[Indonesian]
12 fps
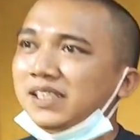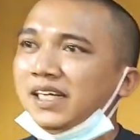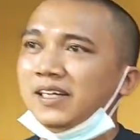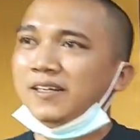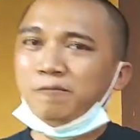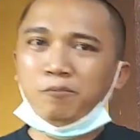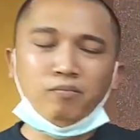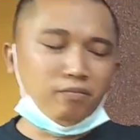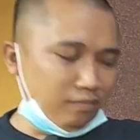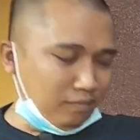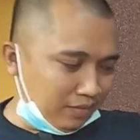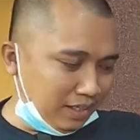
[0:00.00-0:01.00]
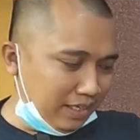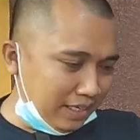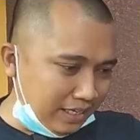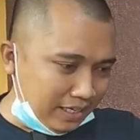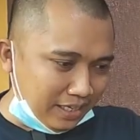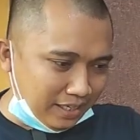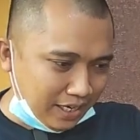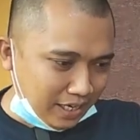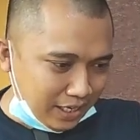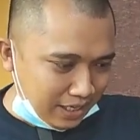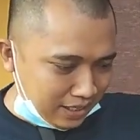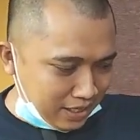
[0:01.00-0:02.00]
Mas belum, ya? Belum. Oke. Okay.
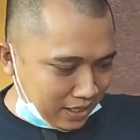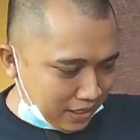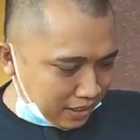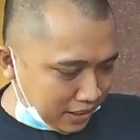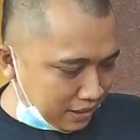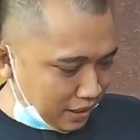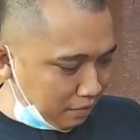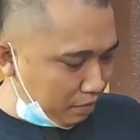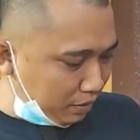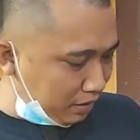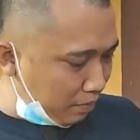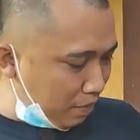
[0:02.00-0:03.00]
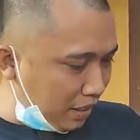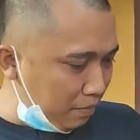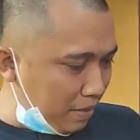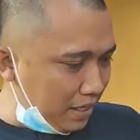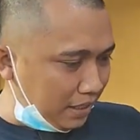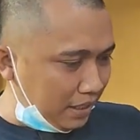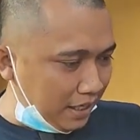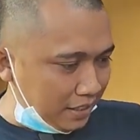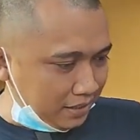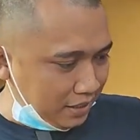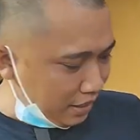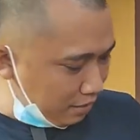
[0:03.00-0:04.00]
Nah, ini di sini terbagi banyak nih
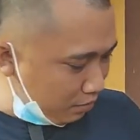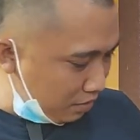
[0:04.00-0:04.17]
guys nih.